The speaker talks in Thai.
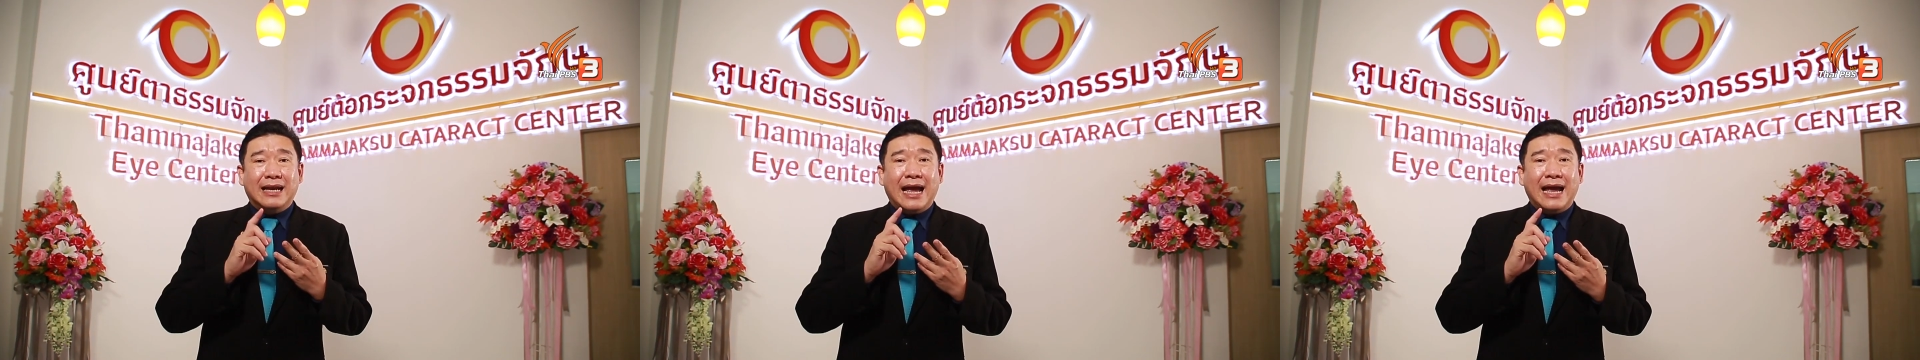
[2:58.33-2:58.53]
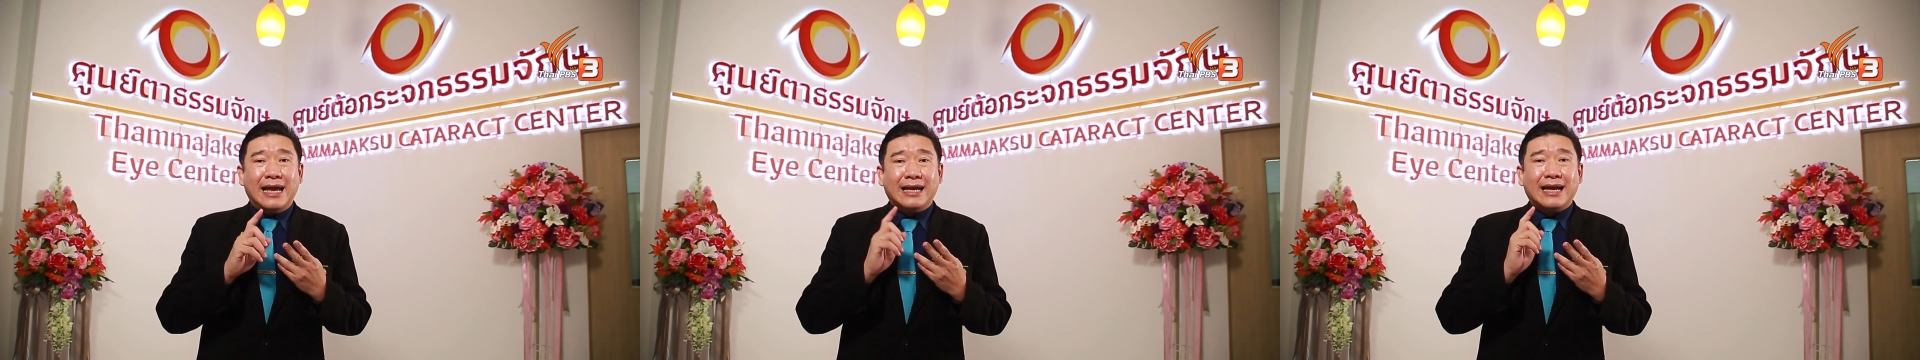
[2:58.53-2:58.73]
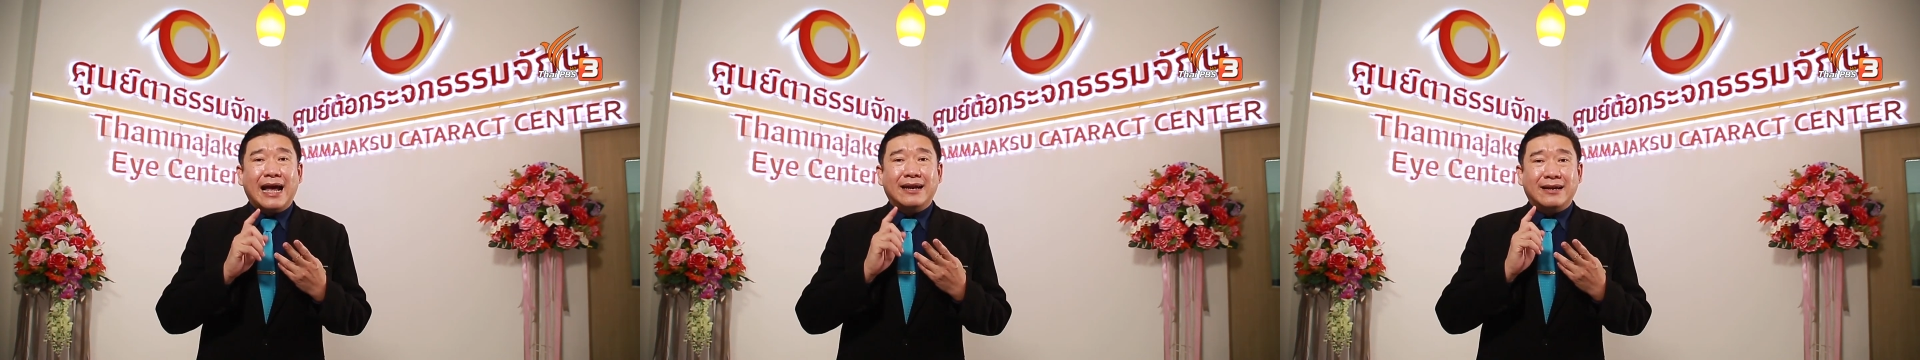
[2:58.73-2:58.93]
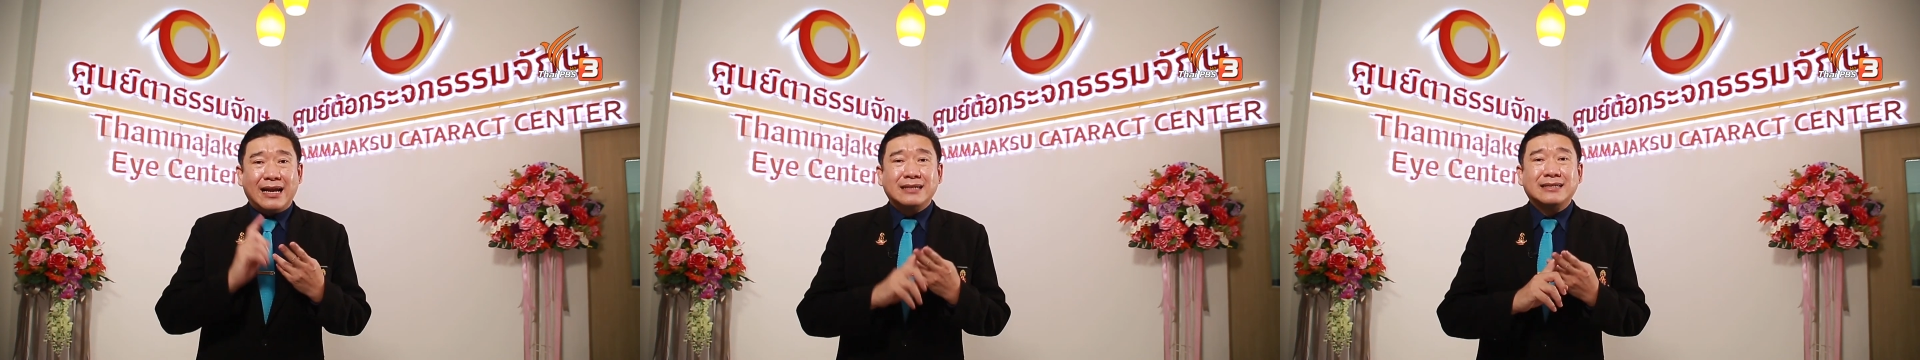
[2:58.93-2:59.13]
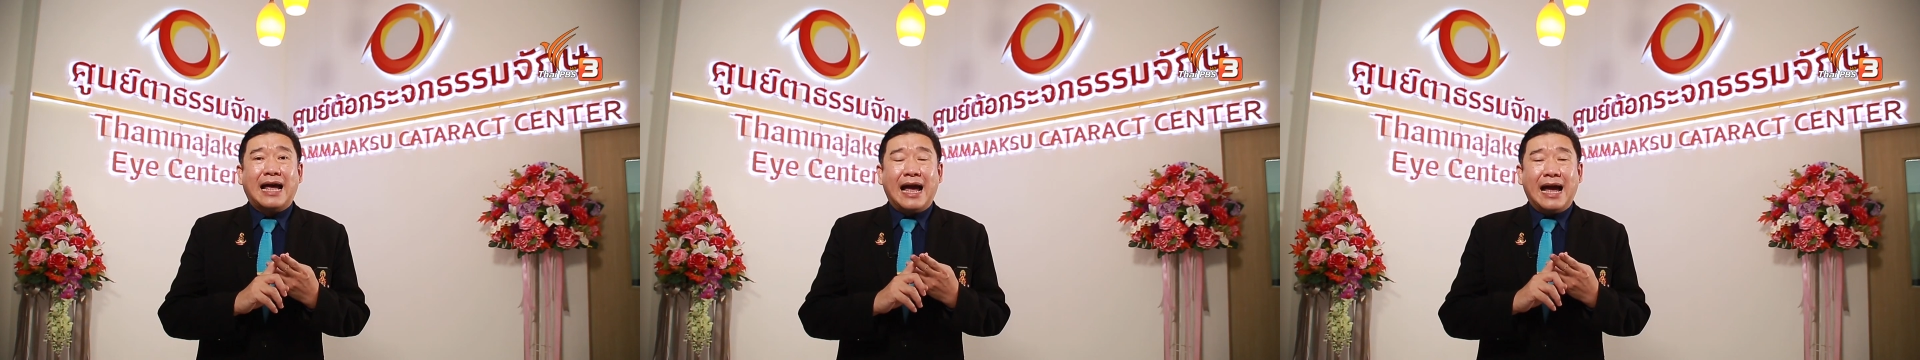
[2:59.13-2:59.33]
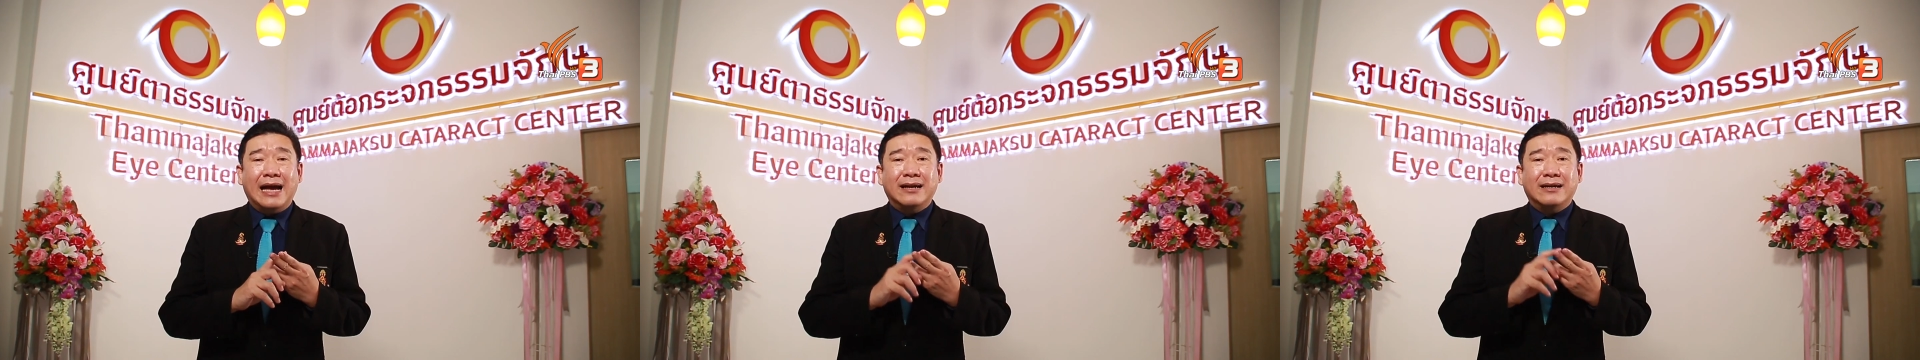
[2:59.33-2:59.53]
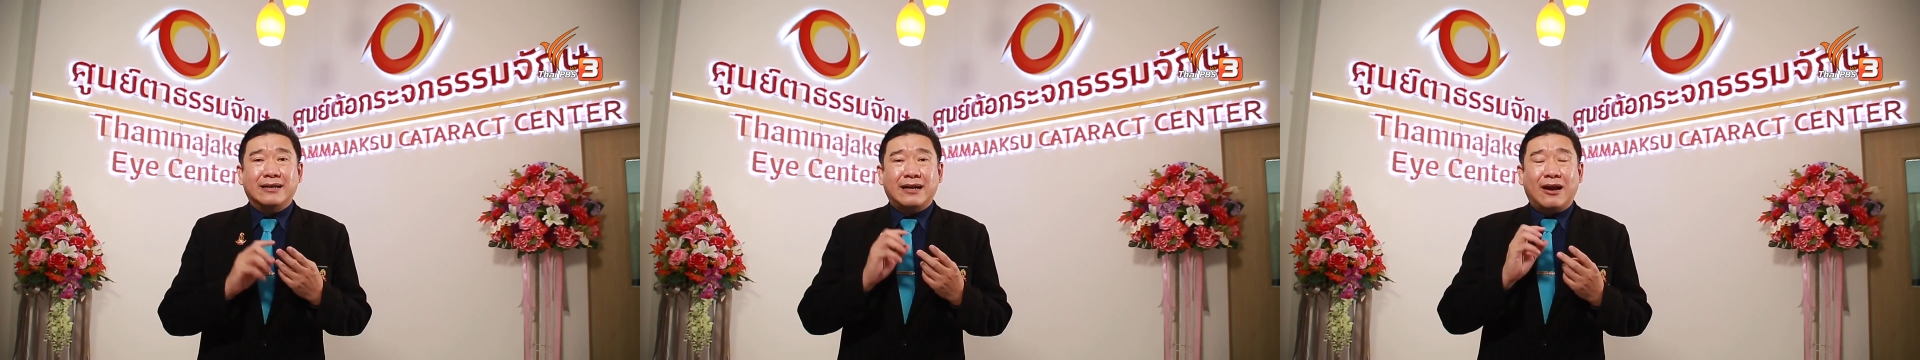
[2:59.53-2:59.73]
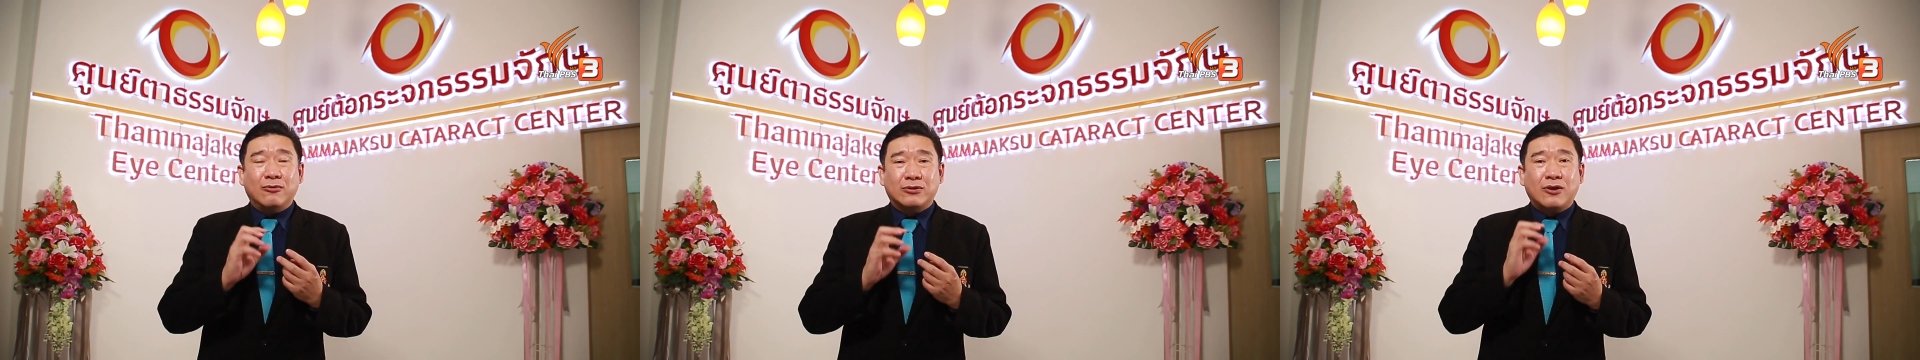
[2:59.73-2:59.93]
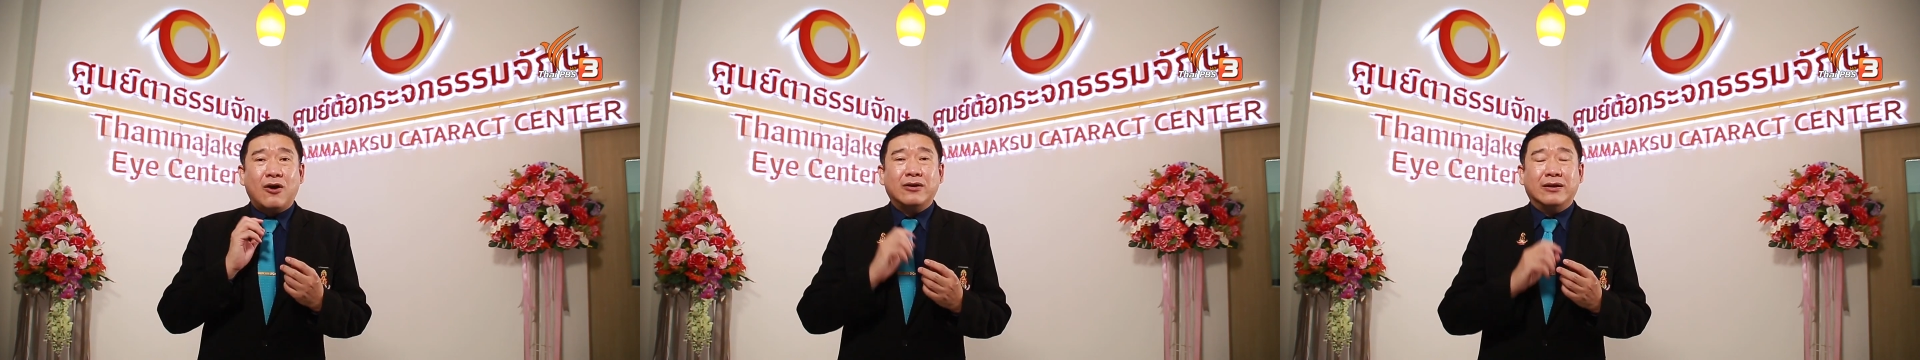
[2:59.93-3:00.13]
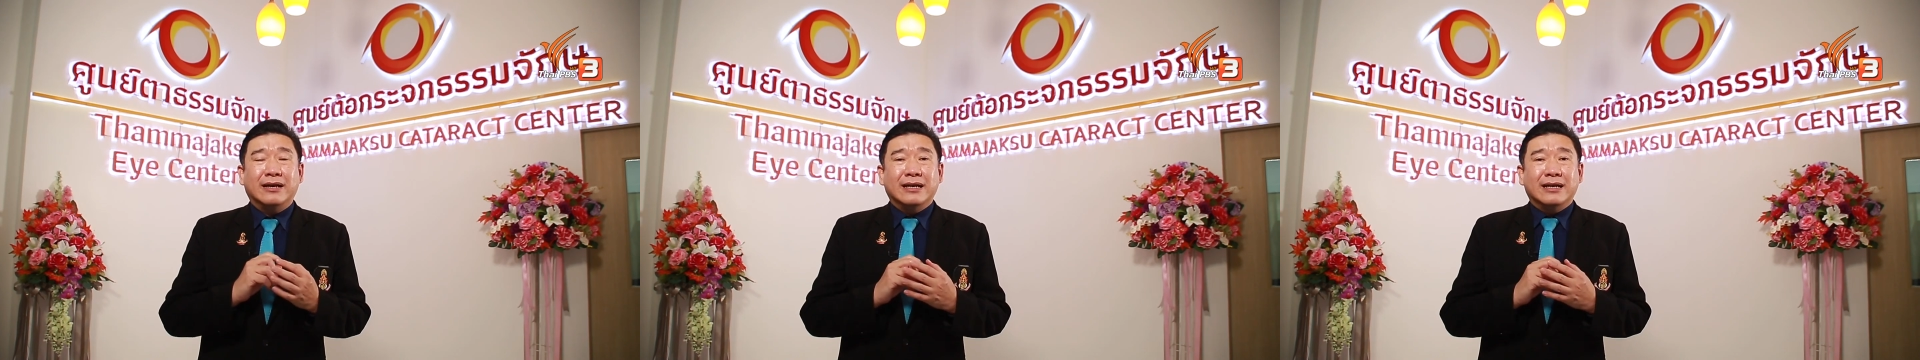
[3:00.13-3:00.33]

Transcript: และให้การรักษาเราต้อง